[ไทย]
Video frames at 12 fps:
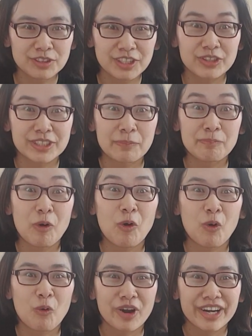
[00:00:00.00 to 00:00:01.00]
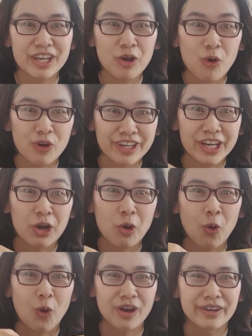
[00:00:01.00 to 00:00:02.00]
โดยใช้โปรวันที่ 6 เดือน
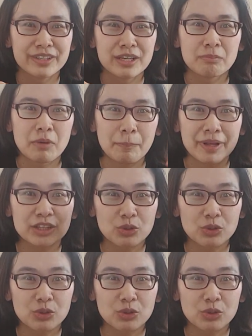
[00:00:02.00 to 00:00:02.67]
6มาเป็น